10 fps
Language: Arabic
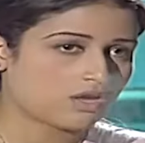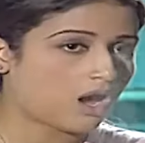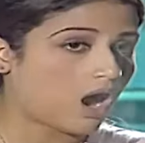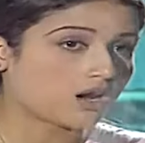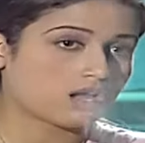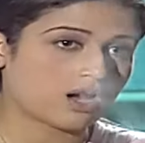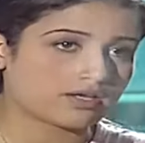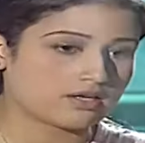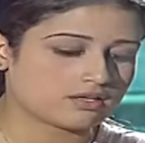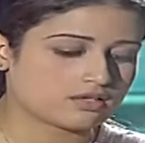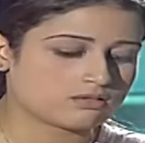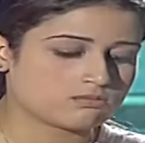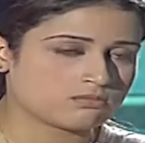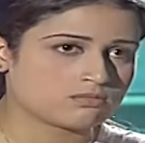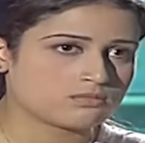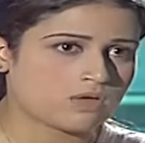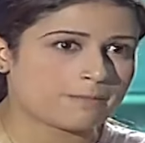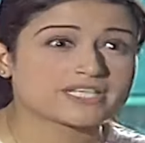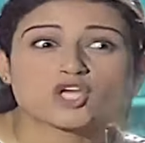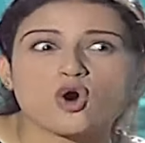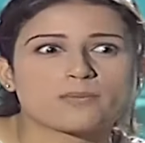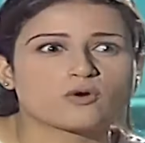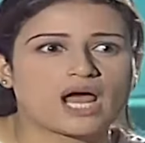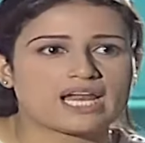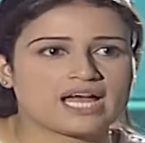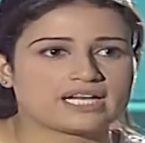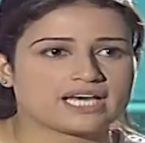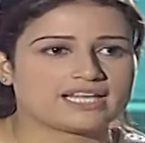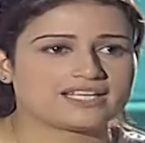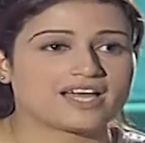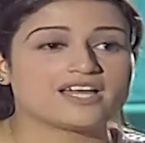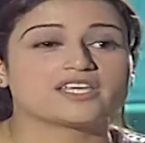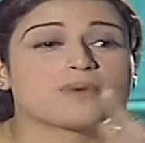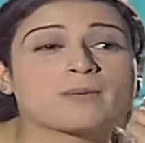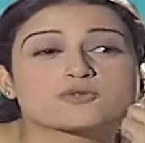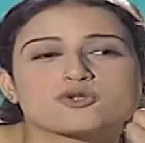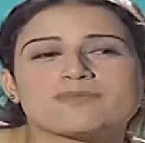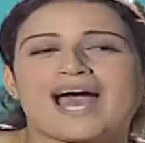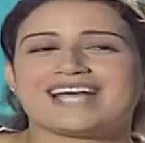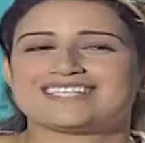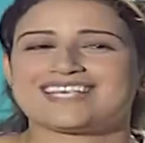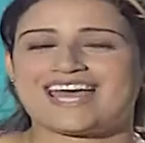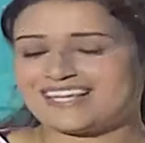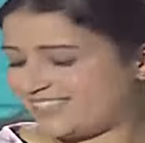على رايك بس هو بيقول عليها نكديه يبقى مبسوط معاها ازاي